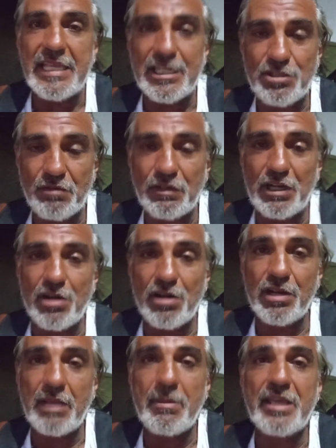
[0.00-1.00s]
y ellos fueron
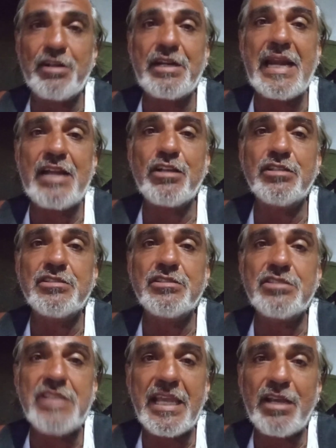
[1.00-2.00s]
los que me dieron el
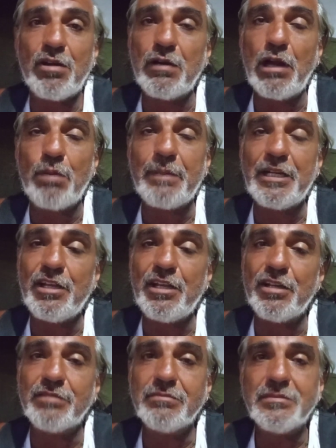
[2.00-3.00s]
consejo, la
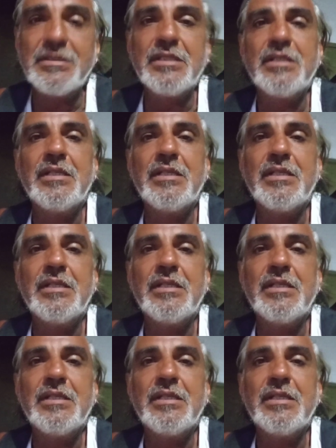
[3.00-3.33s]
opinión